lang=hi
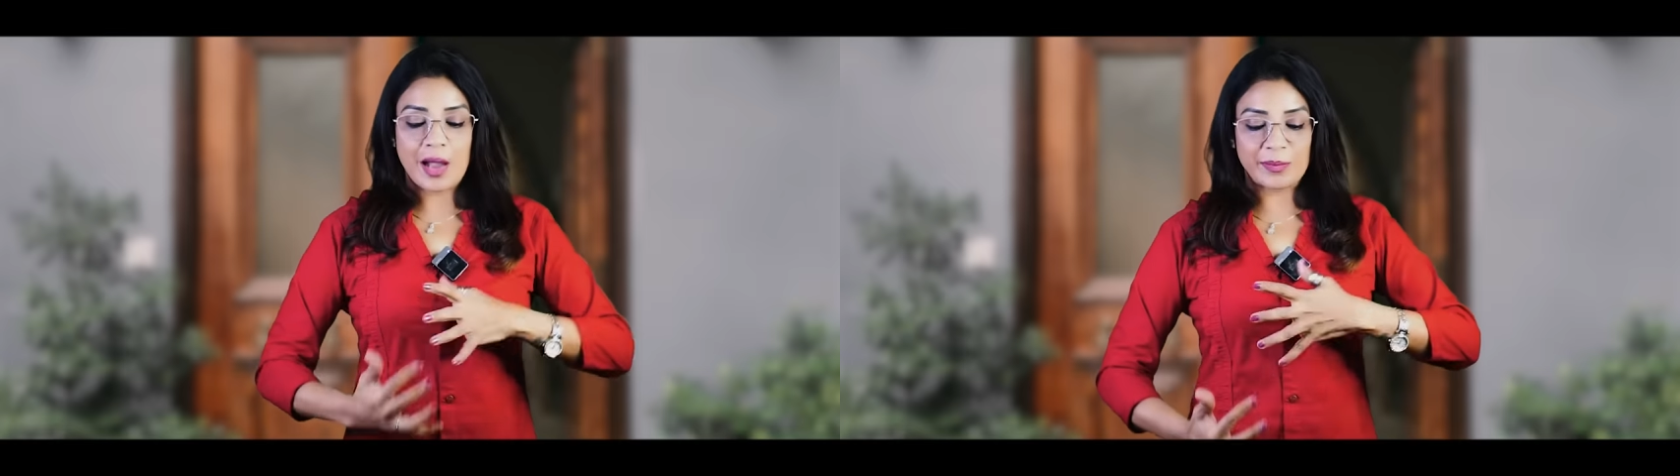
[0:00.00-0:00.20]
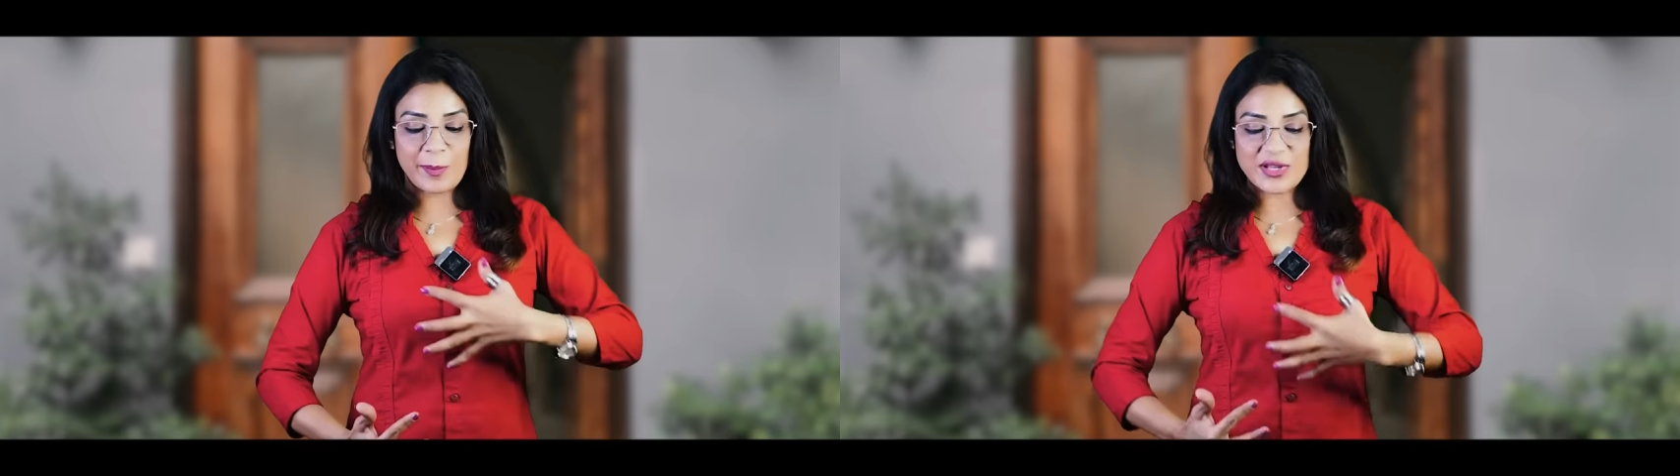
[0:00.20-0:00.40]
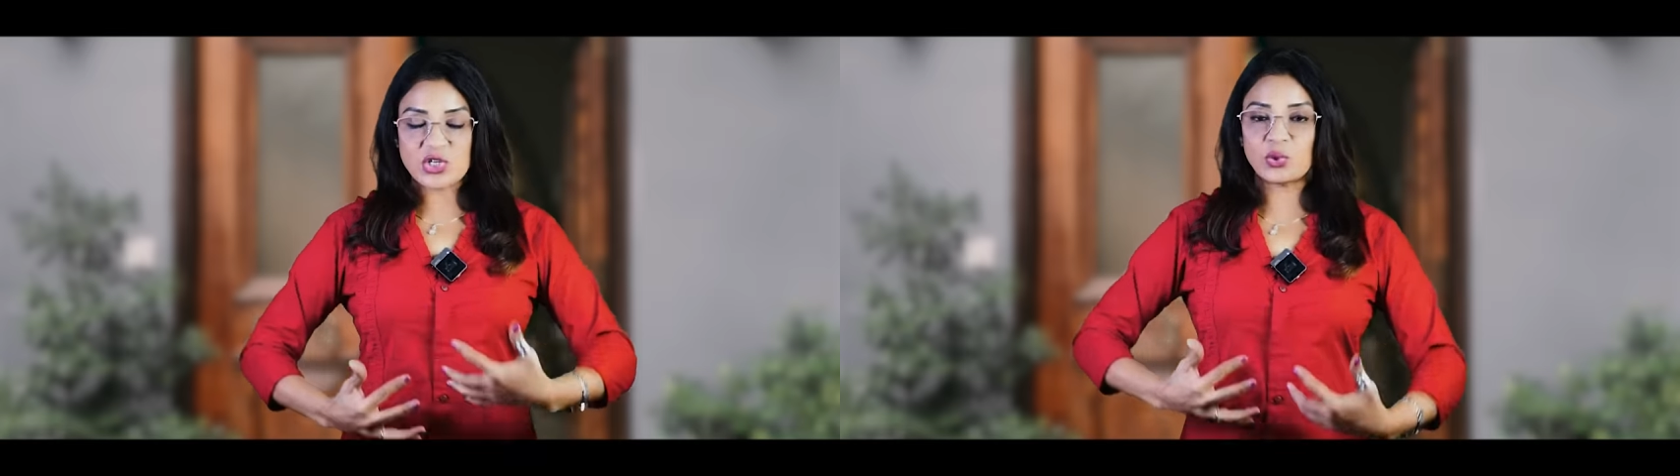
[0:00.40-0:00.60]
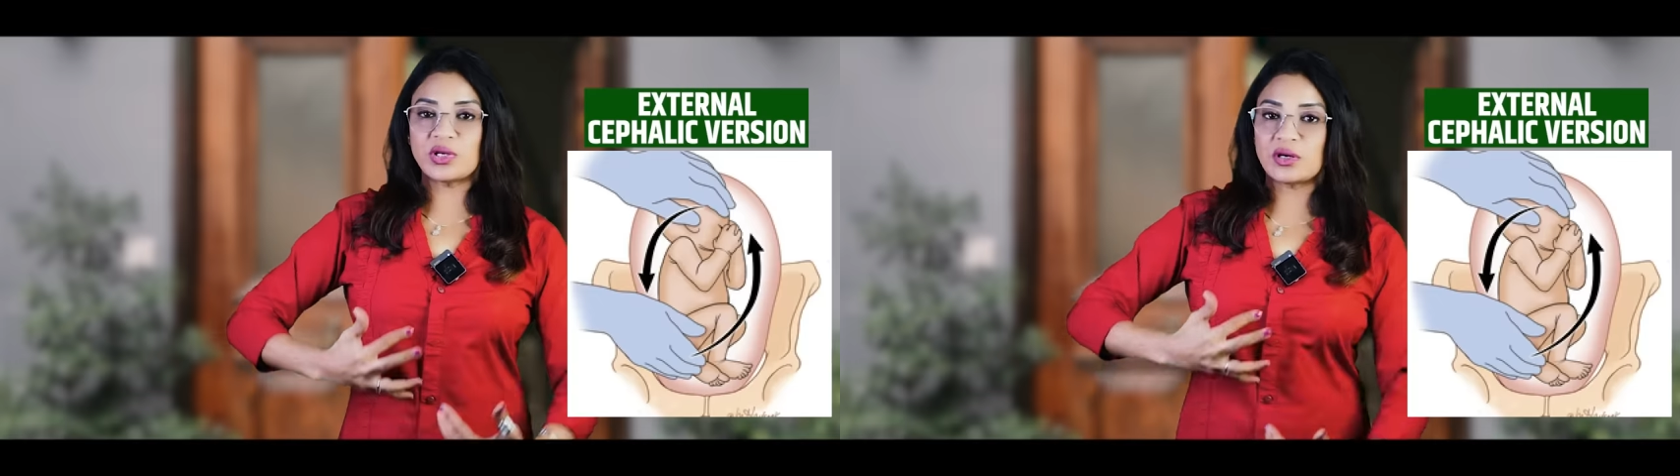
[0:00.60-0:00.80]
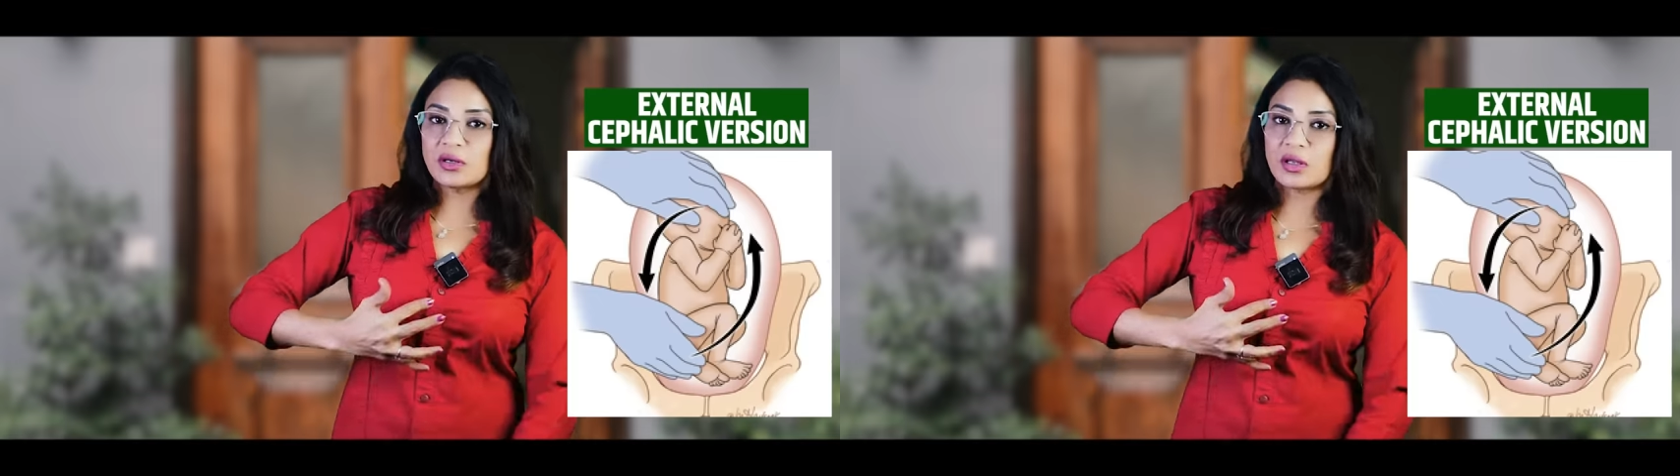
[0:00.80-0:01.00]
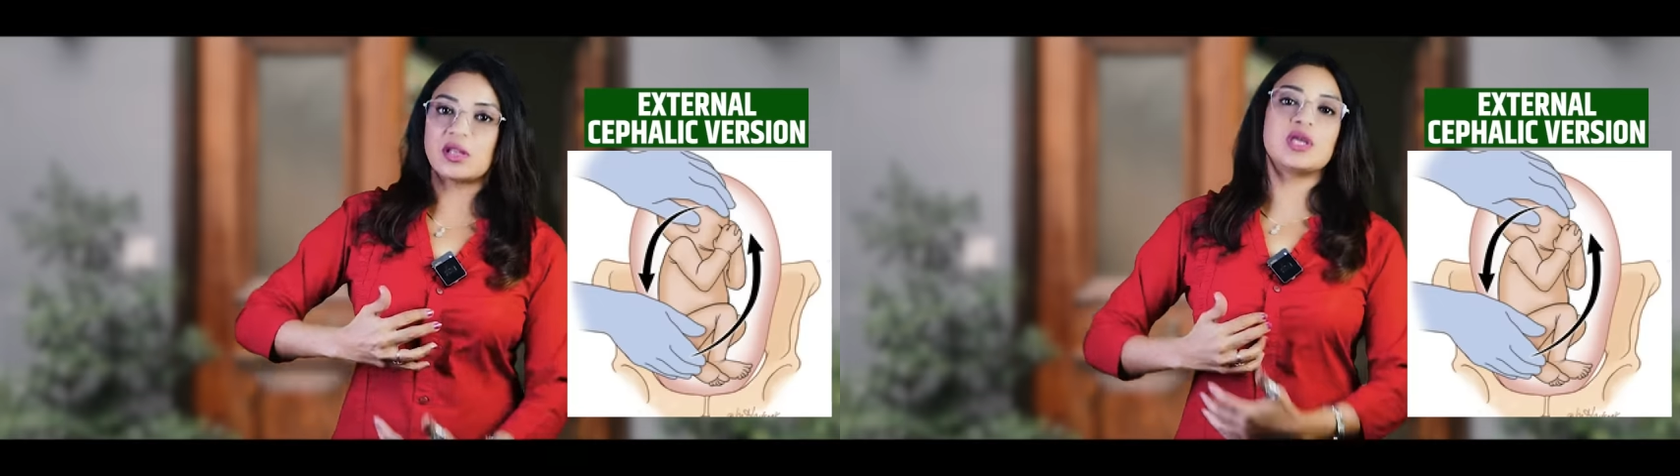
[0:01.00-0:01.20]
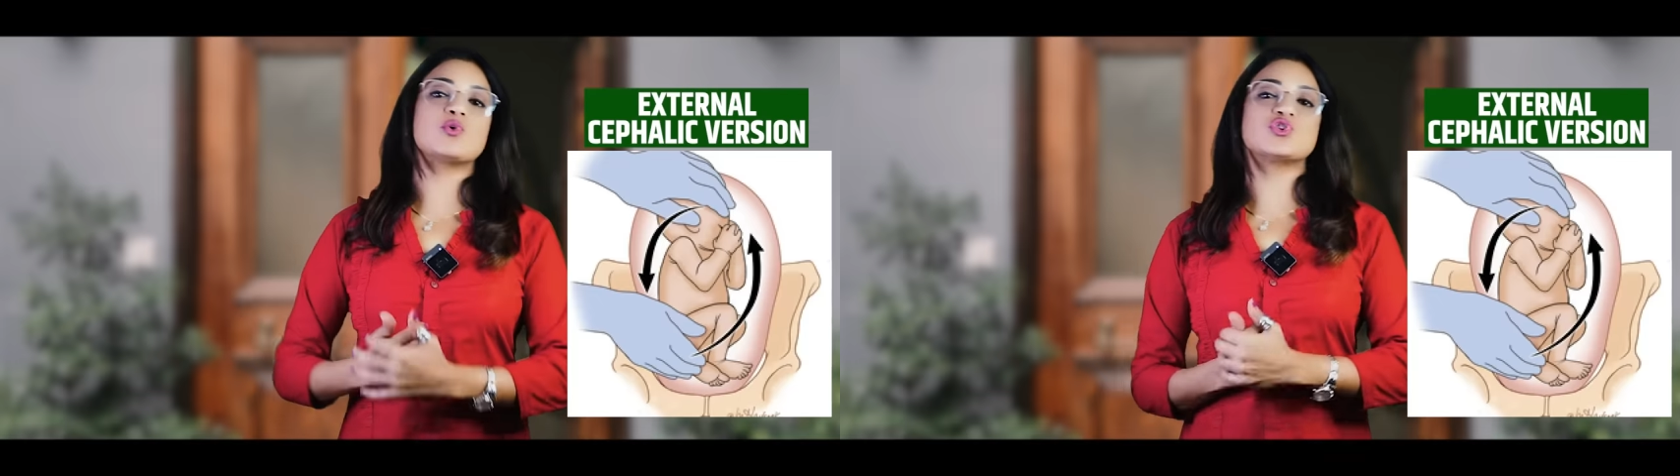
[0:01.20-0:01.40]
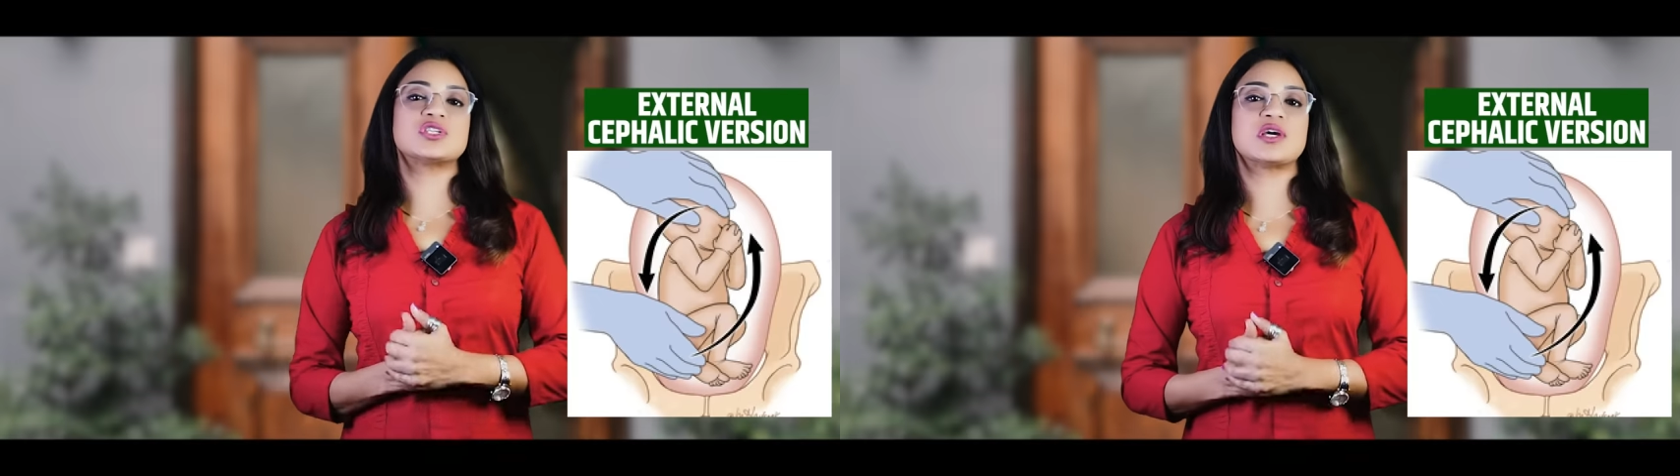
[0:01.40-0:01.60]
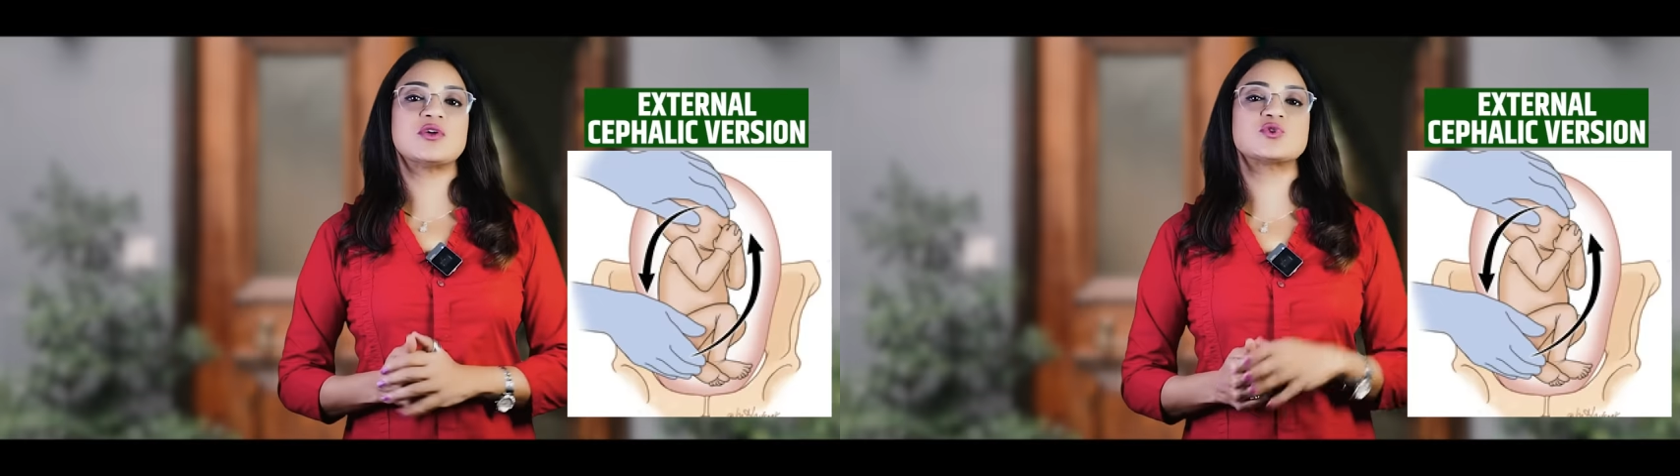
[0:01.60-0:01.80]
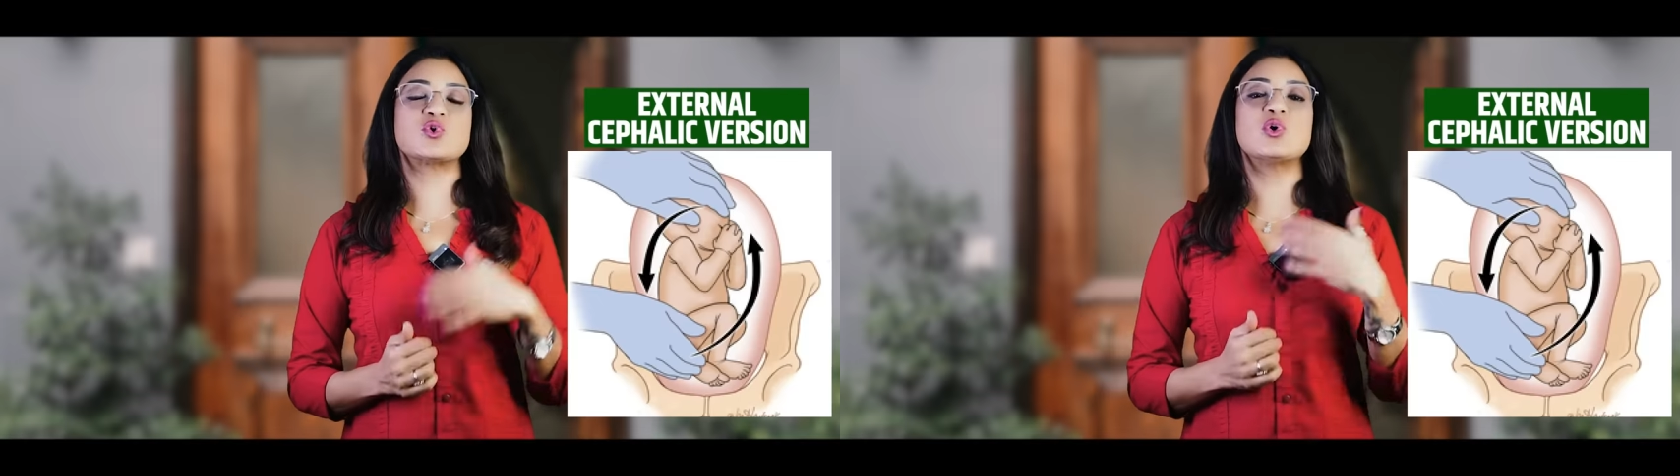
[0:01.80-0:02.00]
हमने बच्चे को टर्न करने की कोशिश
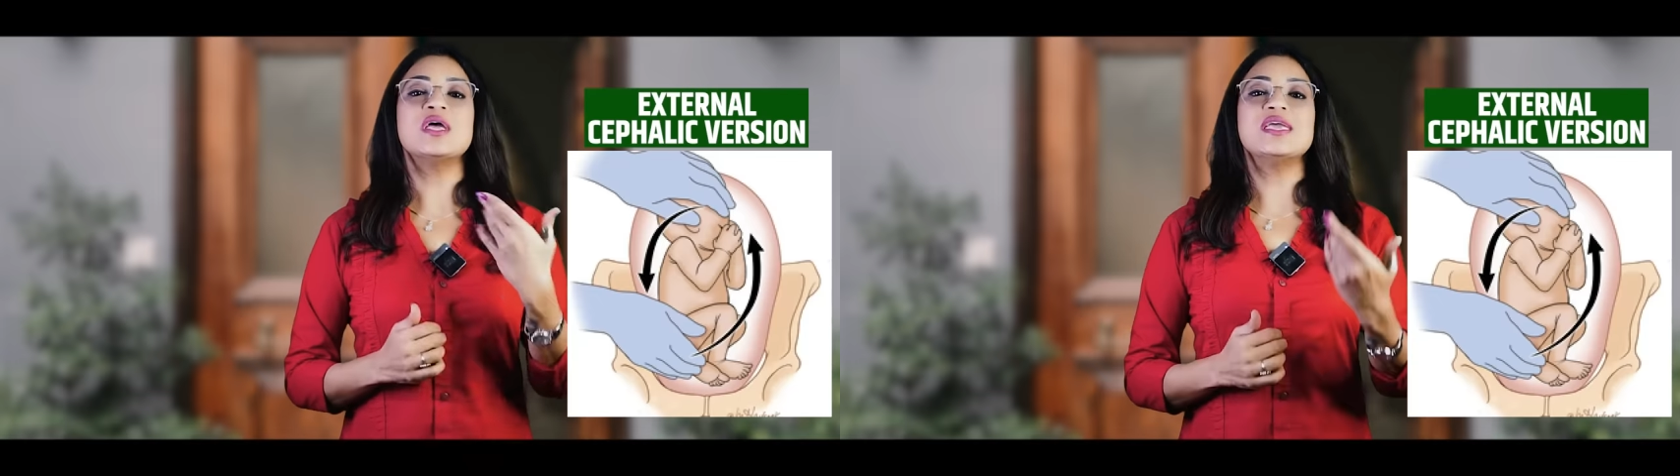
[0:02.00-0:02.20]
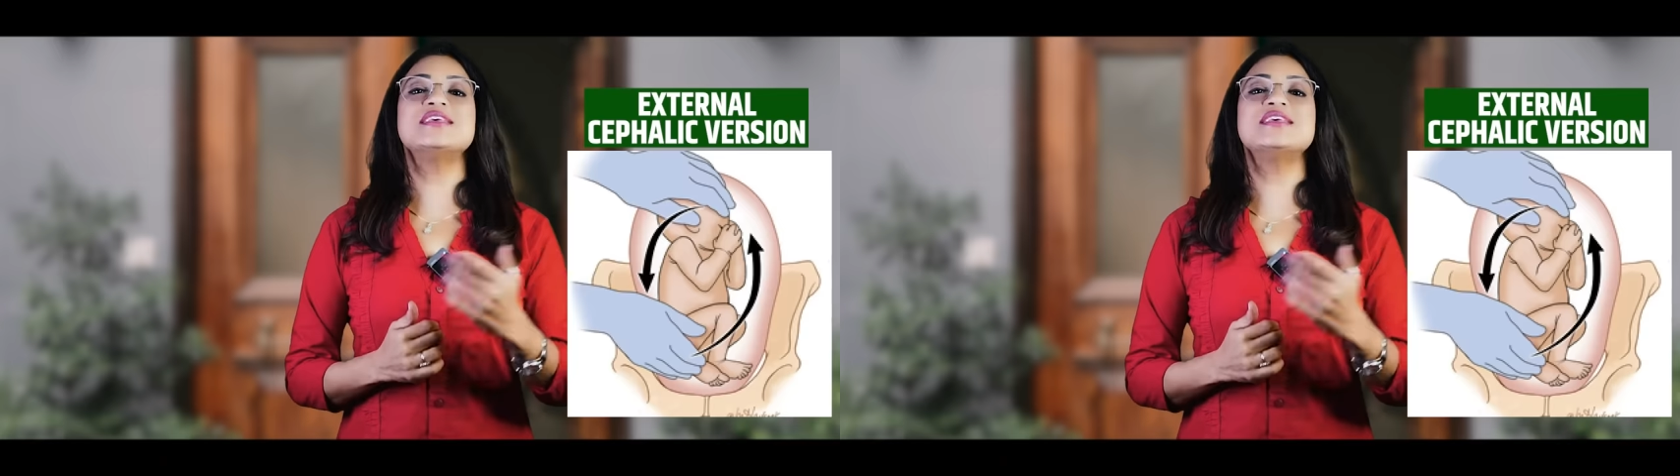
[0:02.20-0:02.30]
करी उसको